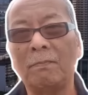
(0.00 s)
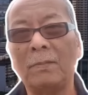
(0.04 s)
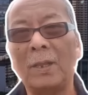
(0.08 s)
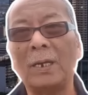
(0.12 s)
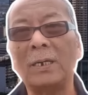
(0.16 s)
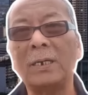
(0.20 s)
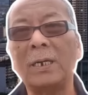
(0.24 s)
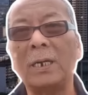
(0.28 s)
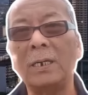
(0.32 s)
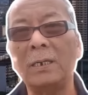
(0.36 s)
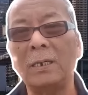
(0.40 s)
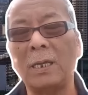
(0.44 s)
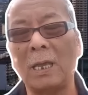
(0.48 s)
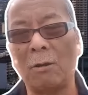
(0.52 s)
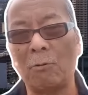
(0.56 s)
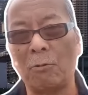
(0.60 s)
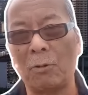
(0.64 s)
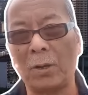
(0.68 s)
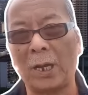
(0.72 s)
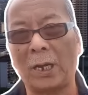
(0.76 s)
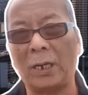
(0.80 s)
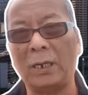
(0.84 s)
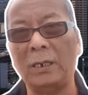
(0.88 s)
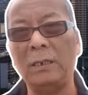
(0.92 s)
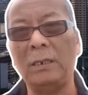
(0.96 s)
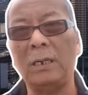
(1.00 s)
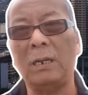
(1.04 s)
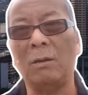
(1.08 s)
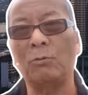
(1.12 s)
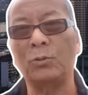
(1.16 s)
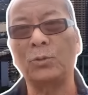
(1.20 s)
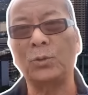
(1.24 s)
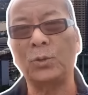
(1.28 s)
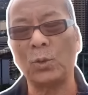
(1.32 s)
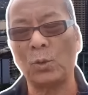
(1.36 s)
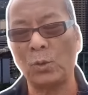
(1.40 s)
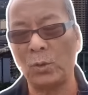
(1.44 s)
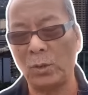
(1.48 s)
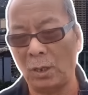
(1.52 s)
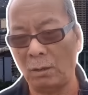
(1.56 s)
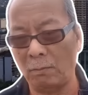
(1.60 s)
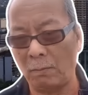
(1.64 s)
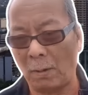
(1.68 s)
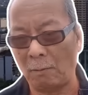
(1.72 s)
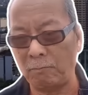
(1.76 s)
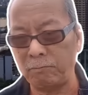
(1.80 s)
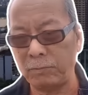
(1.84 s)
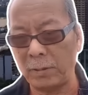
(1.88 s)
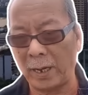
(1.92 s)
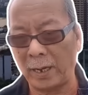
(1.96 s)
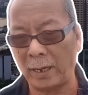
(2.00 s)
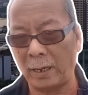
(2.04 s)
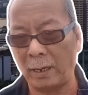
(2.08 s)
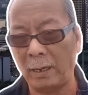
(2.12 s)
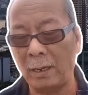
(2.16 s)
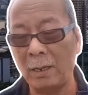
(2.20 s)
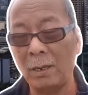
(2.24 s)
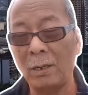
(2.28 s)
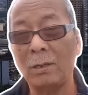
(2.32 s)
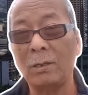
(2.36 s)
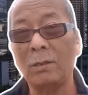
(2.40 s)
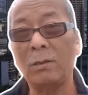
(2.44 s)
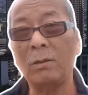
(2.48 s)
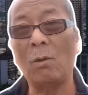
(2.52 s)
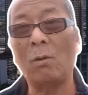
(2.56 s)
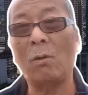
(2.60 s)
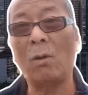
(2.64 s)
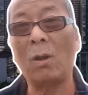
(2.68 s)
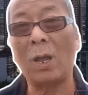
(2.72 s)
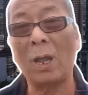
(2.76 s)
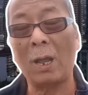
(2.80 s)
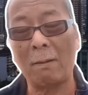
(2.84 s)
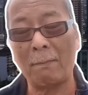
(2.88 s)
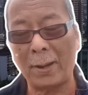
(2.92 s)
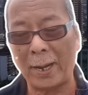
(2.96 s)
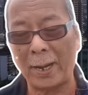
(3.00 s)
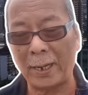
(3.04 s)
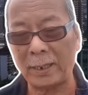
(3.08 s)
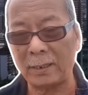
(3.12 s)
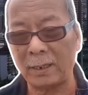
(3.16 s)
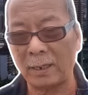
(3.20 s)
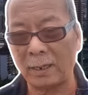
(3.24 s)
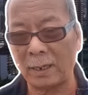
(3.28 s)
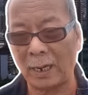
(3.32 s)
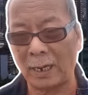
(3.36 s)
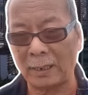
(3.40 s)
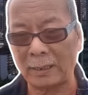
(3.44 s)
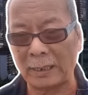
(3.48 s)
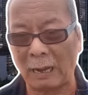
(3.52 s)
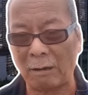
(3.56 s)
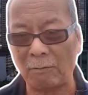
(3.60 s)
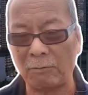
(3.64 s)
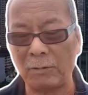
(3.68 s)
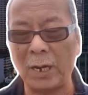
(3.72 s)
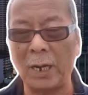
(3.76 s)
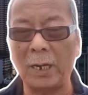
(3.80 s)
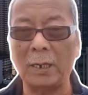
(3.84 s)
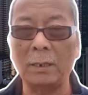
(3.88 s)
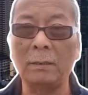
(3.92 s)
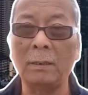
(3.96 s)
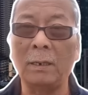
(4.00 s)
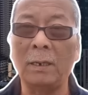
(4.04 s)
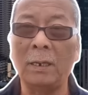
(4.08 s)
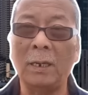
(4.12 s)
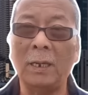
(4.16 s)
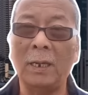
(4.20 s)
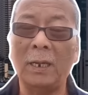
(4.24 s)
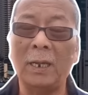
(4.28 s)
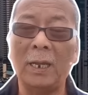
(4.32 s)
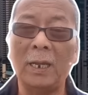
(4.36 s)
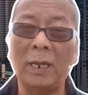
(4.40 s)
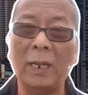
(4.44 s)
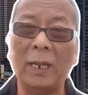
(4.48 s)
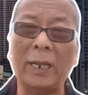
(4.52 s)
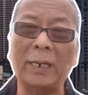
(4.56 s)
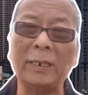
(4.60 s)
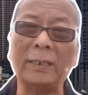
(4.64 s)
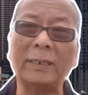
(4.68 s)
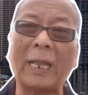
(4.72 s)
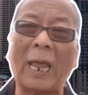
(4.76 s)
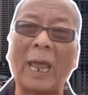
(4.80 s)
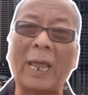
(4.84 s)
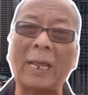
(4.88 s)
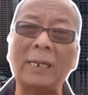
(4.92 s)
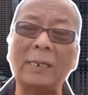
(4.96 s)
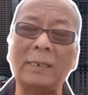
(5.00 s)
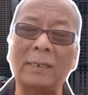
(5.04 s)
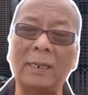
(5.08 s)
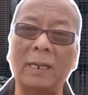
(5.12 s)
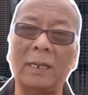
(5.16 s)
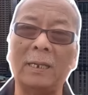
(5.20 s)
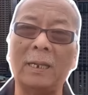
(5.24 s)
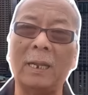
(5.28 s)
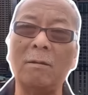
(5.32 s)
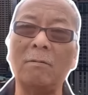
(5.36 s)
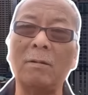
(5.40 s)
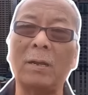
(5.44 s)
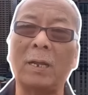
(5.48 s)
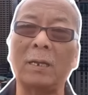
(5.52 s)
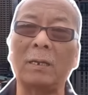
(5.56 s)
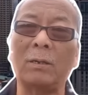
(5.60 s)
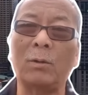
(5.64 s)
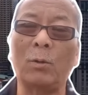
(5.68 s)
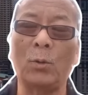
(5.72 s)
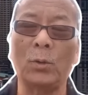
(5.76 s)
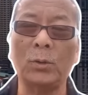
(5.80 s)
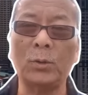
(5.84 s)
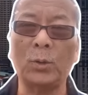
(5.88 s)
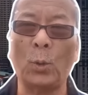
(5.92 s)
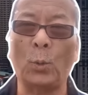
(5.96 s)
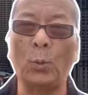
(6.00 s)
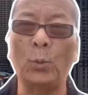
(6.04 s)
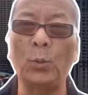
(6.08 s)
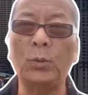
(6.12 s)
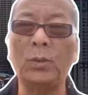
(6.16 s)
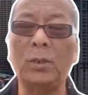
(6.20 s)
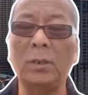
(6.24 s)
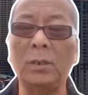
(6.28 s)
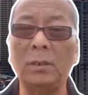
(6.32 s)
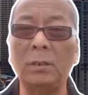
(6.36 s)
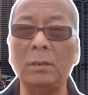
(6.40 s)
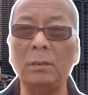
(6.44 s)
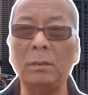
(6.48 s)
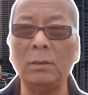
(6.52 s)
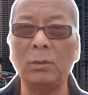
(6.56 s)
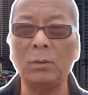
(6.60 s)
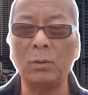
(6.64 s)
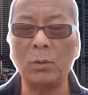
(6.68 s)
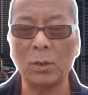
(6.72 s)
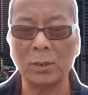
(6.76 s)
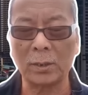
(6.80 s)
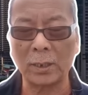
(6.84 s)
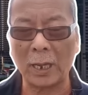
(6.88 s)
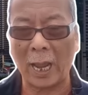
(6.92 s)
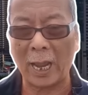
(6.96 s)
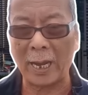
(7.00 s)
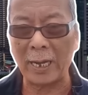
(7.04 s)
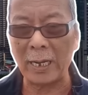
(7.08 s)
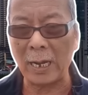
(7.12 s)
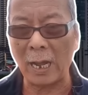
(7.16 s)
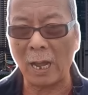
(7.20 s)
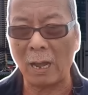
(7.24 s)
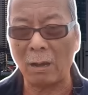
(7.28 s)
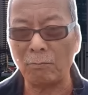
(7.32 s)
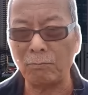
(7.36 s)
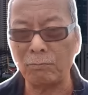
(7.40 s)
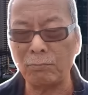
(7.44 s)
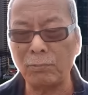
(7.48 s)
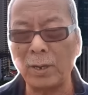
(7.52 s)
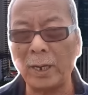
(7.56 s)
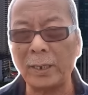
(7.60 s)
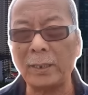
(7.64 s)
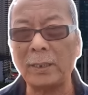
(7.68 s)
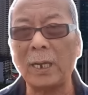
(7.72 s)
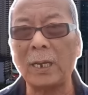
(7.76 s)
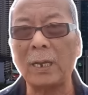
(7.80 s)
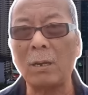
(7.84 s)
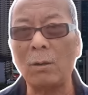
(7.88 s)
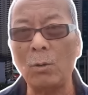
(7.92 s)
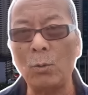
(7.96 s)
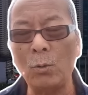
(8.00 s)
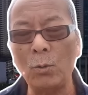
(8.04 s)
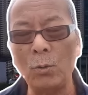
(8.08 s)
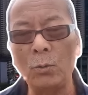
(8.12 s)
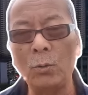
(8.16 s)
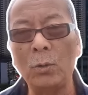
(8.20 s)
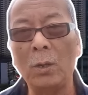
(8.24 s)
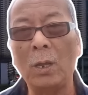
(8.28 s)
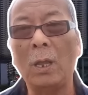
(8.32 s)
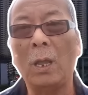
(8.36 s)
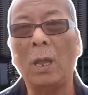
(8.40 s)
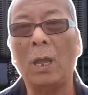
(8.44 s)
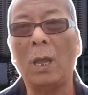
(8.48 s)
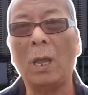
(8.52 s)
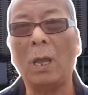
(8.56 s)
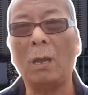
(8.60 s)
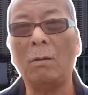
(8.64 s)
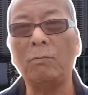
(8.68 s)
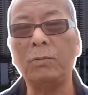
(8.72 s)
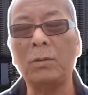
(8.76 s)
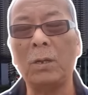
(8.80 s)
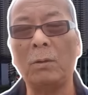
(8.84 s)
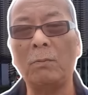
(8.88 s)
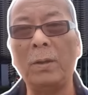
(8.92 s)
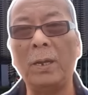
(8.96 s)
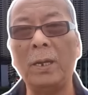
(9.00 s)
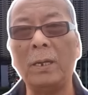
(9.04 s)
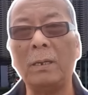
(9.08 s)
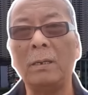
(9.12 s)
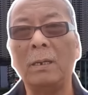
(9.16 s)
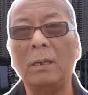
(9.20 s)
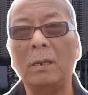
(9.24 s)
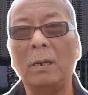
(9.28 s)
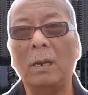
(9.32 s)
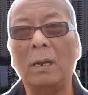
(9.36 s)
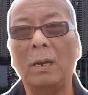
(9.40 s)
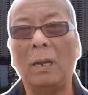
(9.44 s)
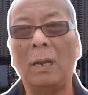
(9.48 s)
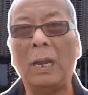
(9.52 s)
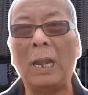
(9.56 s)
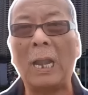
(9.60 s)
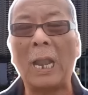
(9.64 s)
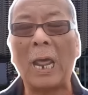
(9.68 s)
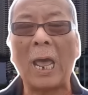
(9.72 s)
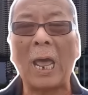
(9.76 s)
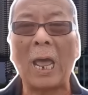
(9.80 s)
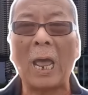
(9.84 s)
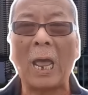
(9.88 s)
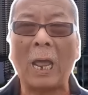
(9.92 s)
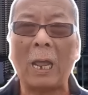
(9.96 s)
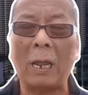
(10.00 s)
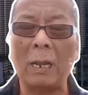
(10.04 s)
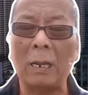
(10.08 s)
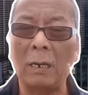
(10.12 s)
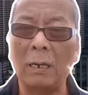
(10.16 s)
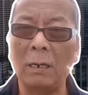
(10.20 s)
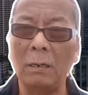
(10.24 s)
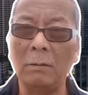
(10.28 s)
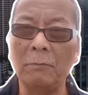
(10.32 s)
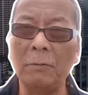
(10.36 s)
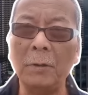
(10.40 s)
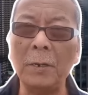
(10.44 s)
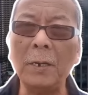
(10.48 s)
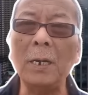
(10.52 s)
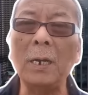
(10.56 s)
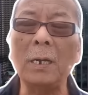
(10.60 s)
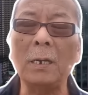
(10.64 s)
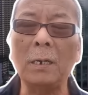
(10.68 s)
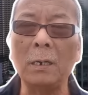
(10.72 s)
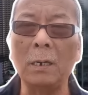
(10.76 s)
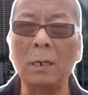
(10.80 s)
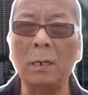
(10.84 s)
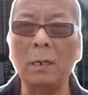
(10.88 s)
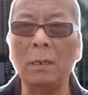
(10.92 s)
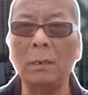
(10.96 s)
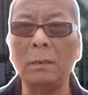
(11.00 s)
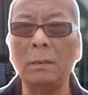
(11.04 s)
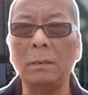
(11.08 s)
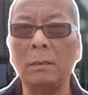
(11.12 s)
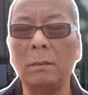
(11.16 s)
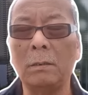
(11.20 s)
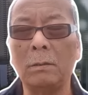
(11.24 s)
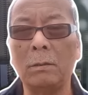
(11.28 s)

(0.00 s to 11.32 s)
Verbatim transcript: đang rơi vào cảnh dầu sôi lửa bỏng này do Hamas đã tạo nên. Hiện tại thì theo lời của Thủ tướng Do Thái, ông Netanyahu, ông cho biết là với lực lượng